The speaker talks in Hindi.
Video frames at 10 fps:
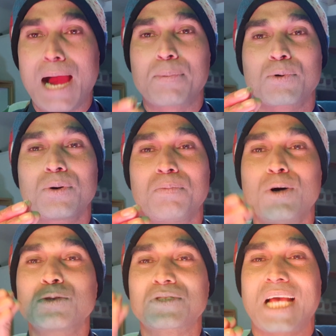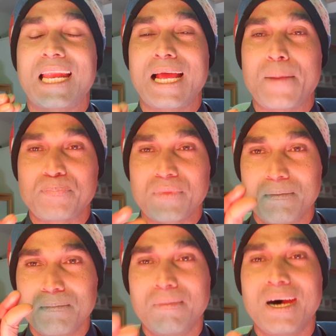आपको बहुत सारा
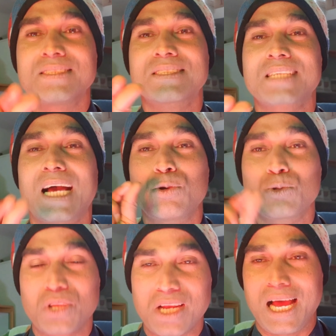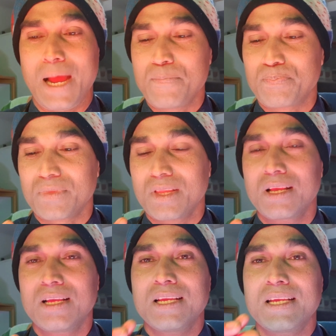मांस का लुथरा
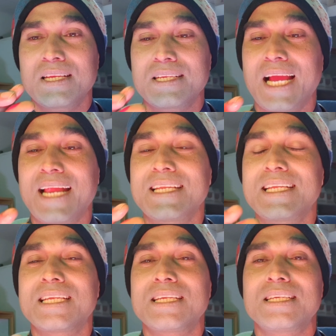यानी